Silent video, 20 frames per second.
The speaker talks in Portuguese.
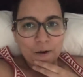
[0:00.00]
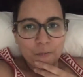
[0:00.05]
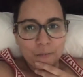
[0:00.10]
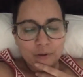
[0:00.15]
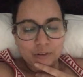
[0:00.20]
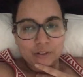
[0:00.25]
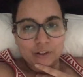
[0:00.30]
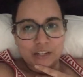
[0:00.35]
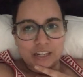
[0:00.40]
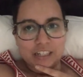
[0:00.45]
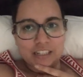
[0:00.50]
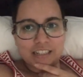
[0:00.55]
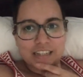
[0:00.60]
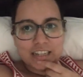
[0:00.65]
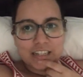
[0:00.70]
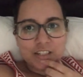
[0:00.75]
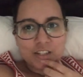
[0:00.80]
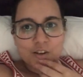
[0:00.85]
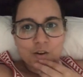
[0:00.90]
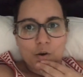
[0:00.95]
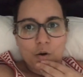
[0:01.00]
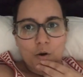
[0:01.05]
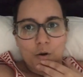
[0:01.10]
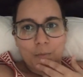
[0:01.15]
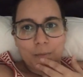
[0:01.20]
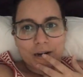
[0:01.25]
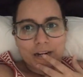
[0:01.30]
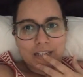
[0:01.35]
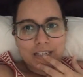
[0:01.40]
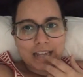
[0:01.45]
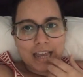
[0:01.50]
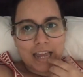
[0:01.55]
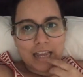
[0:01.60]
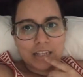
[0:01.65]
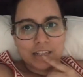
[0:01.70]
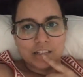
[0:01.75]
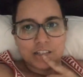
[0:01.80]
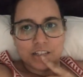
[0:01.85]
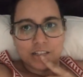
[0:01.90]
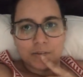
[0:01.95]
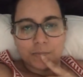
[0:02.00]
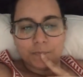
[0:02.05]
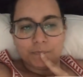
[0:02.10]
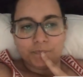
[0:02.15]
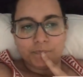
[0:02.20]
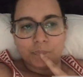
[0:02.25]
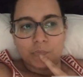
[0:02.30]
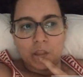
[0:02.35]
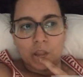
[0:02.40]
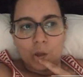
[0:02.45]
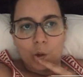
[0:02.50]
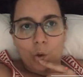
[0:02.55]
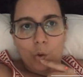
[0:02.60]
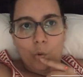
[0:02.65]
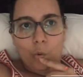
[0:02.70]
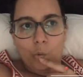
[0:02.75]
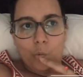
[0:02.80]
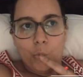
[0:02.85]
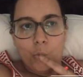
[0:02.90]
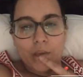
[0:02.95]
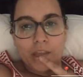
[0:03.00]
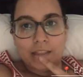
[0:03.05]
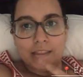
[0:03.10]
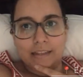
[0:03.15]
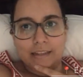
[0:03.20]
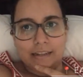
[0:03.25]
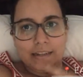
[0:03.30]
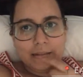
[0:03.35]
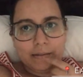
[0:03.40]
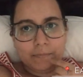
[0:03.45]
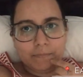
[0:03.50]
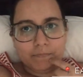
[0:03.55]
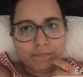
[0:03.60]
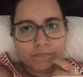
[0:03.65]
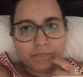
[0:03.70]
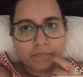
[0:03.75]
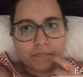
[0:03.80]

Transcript: O motorista indicou pra gente o Italy.